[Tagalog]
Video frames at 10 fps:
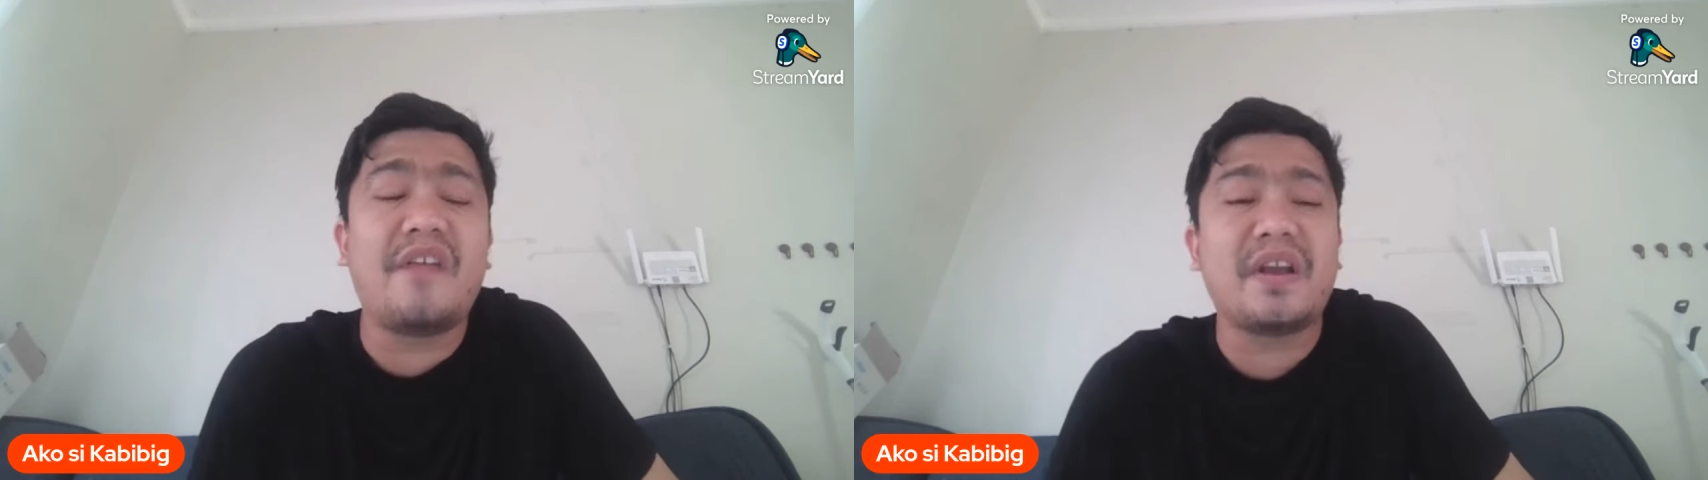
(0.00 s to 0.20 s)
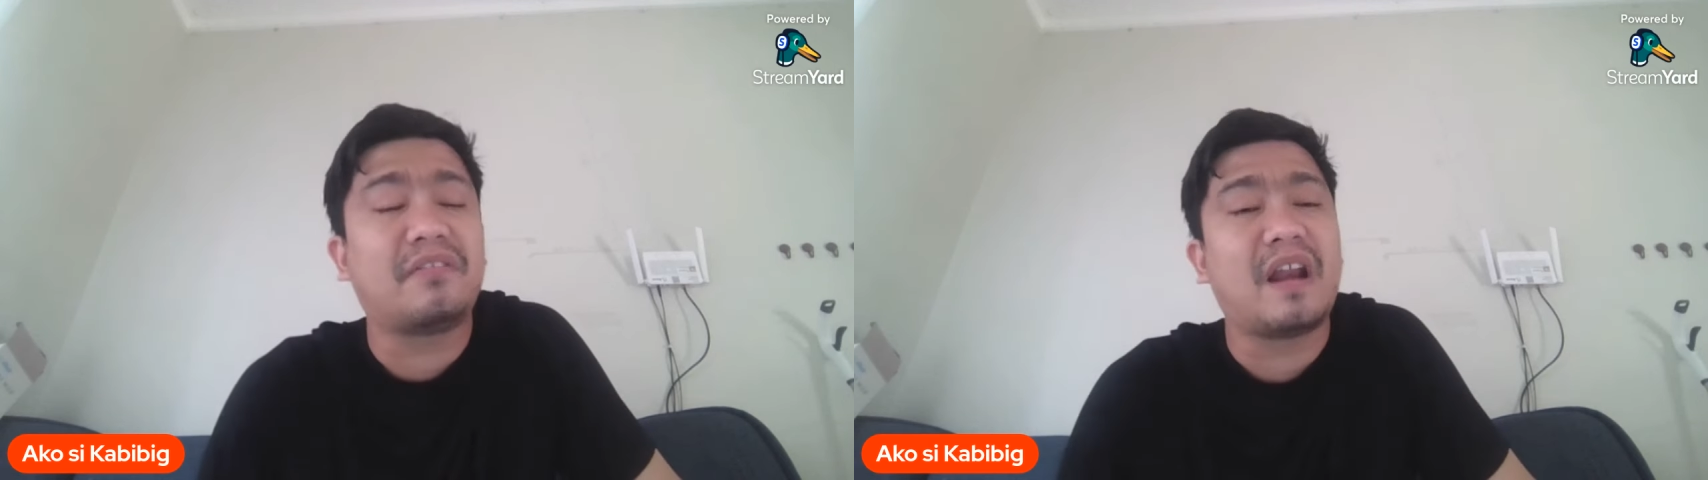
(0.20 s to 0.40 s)

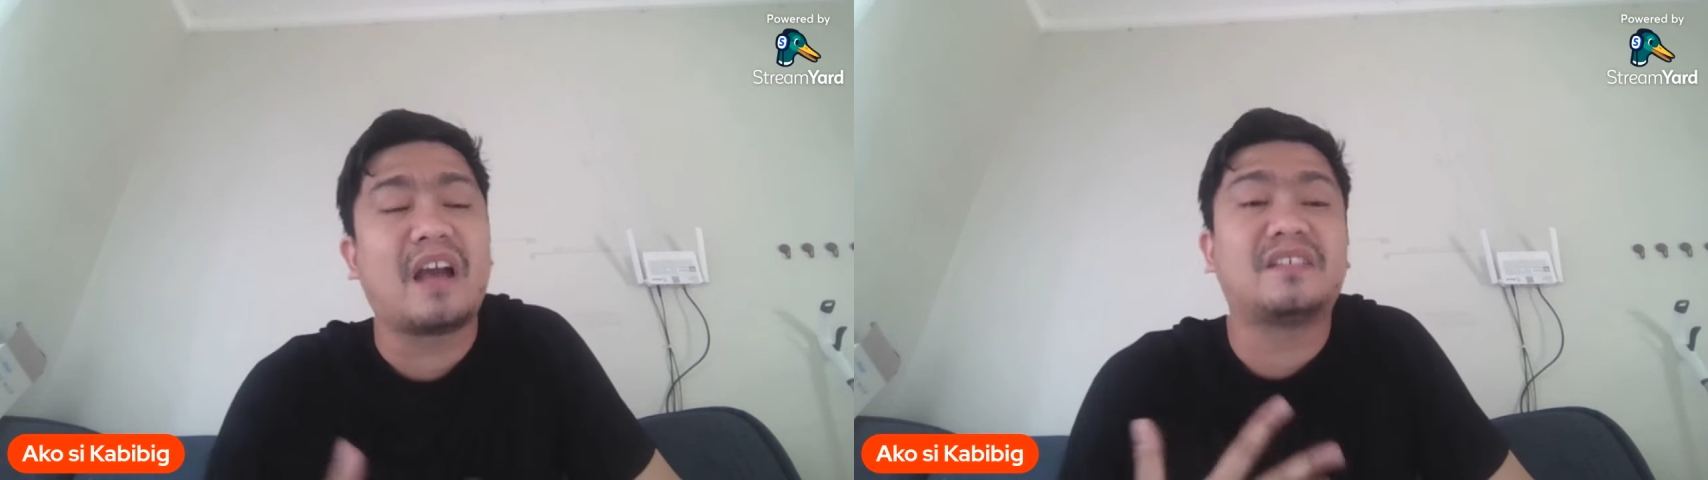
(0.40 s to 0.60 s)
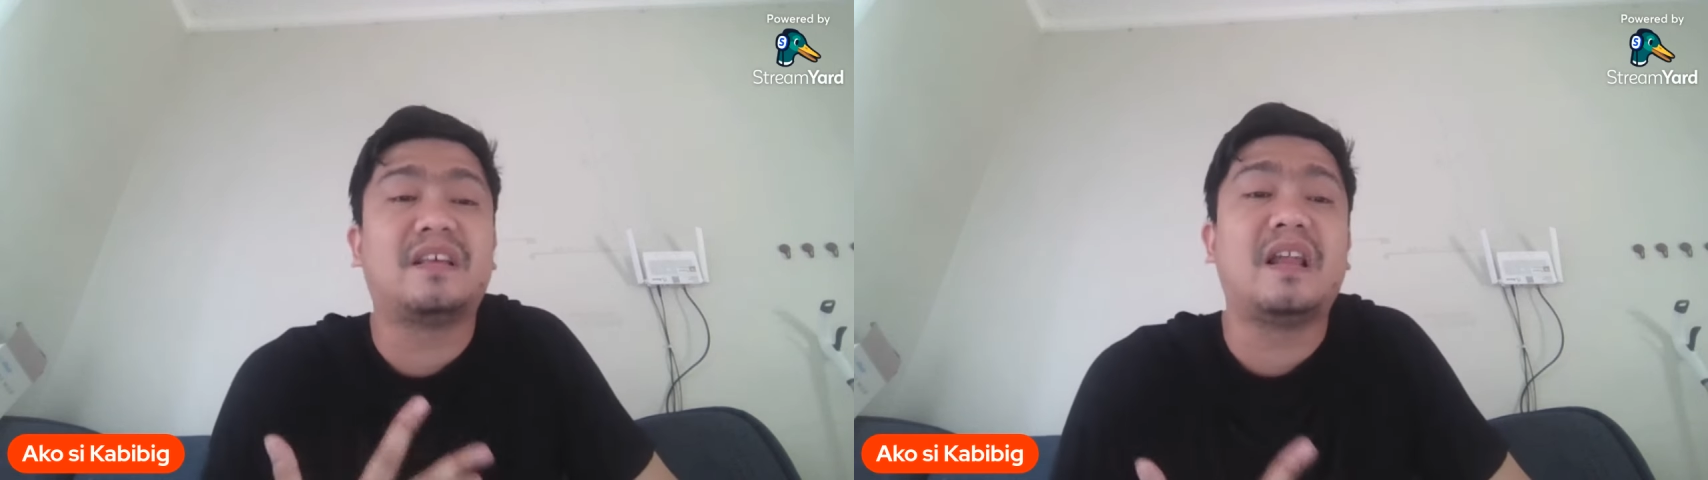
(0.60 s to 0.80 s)

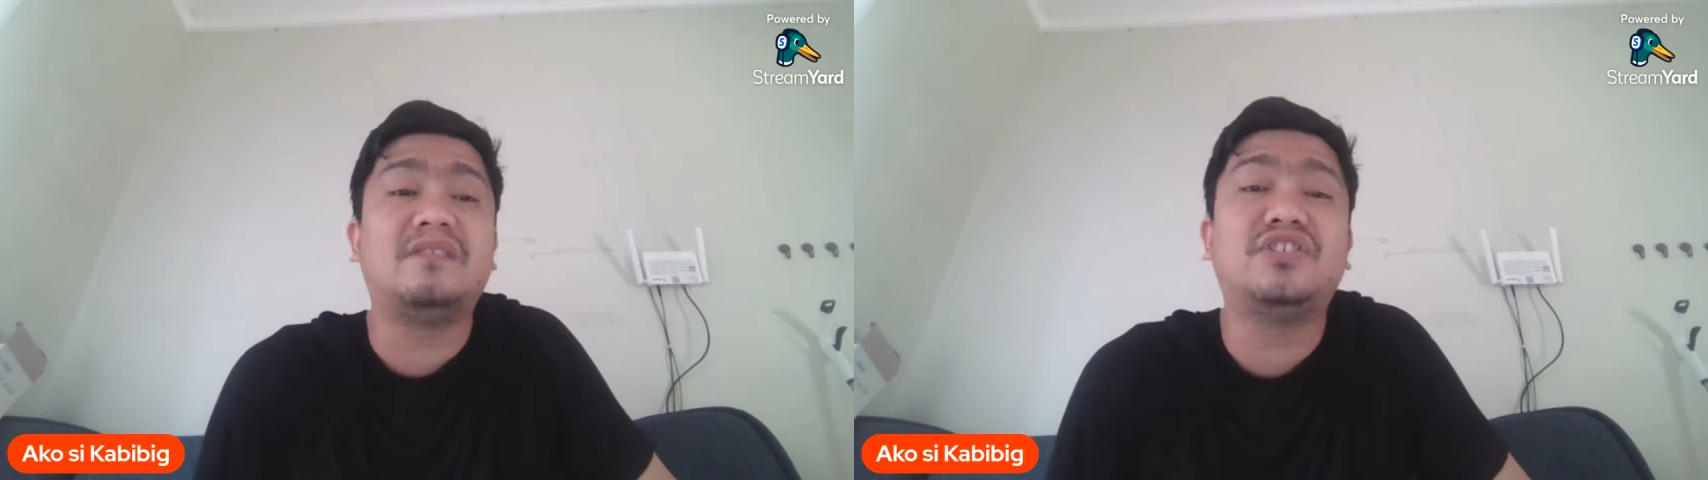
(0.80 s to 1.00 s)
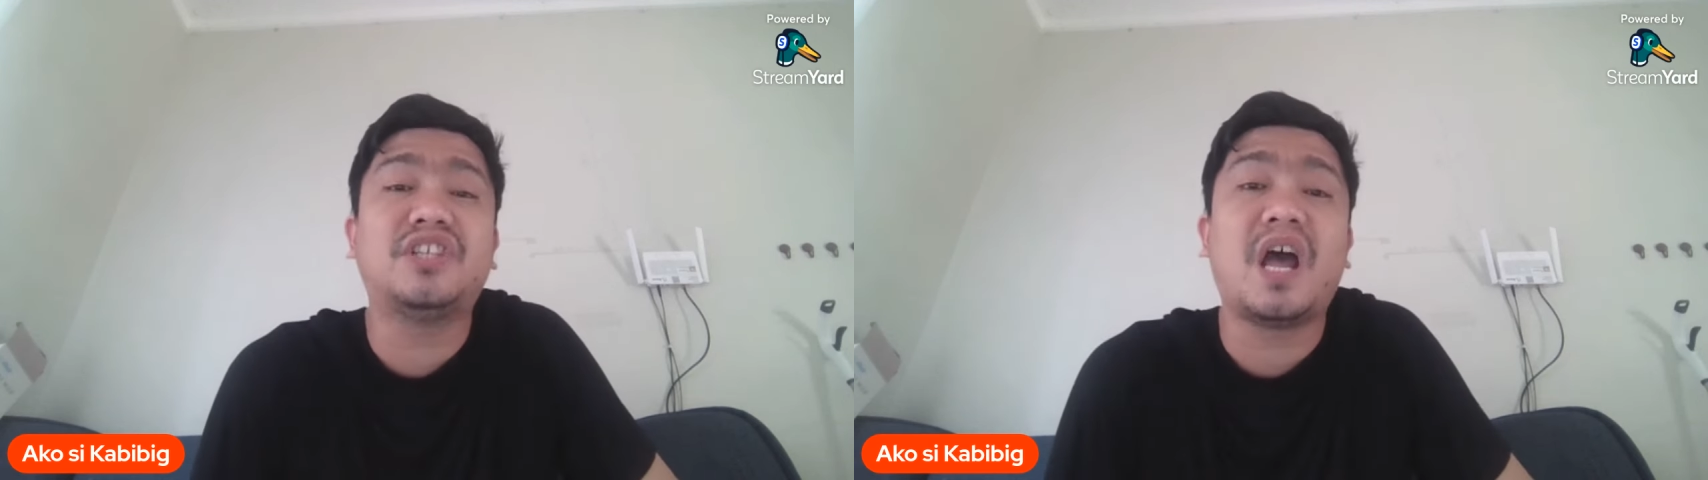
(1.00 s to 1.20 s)
nag-relax na lang
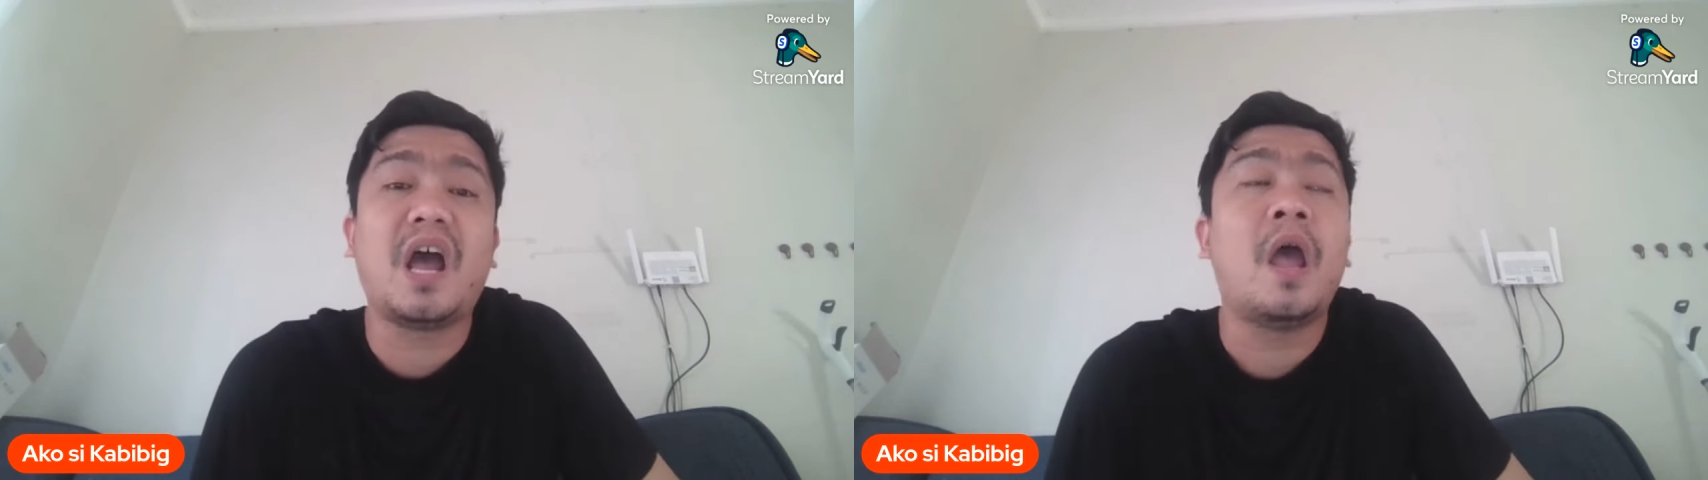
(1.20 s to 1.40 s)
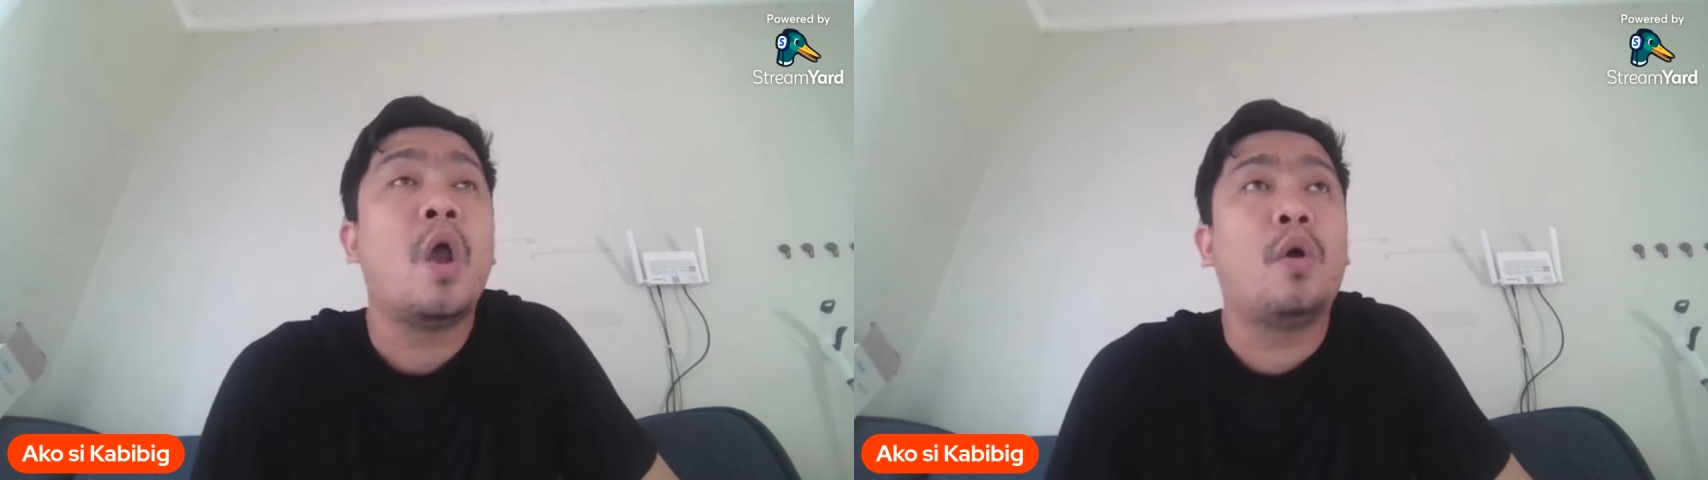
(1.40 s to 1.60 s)
siya,